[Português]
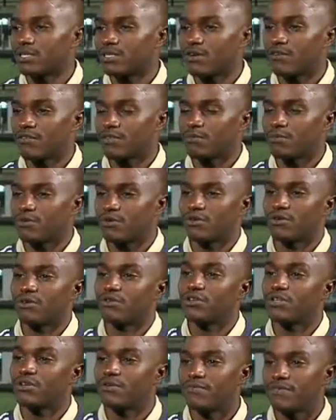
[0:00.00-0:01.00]
na Cova da Moura,
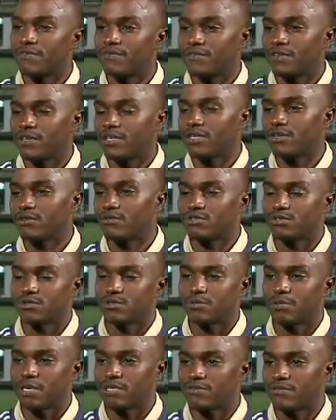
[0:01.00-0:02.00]
onde eu vivi, onde os
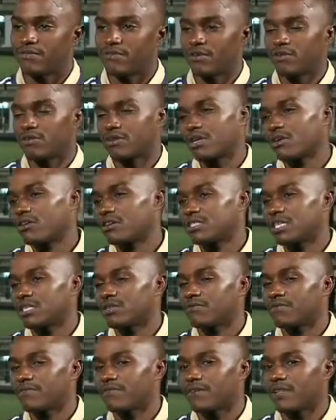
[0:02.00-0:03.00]
meus pais viveram, que agora já
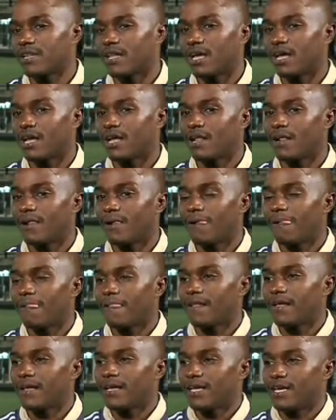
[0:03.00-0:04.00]
não vivem lá,
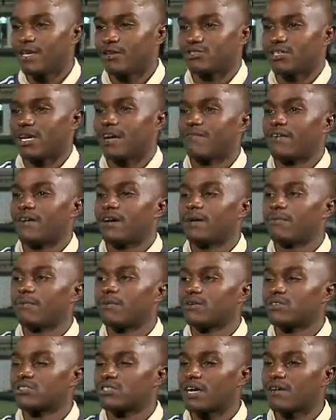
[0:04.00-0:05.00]
eu jogava,
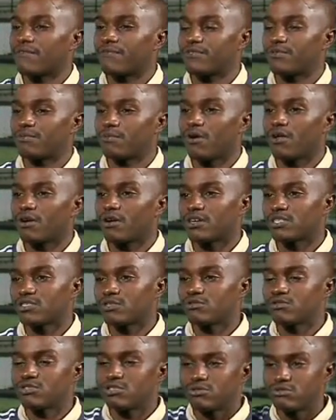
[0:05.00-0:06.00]
jogava futebol com as
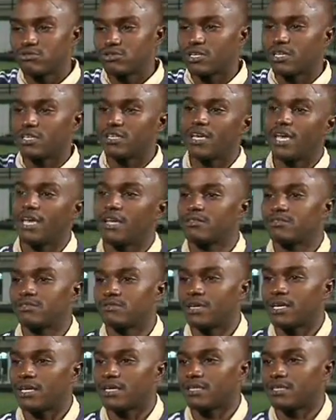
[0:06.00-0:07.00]
luzes dos candeeiros,
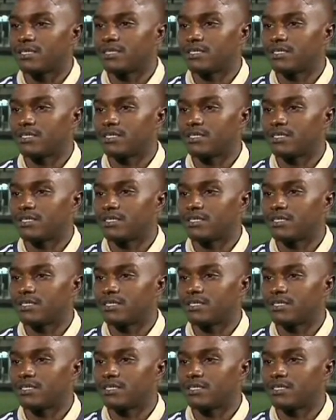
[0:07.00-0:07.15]
não é?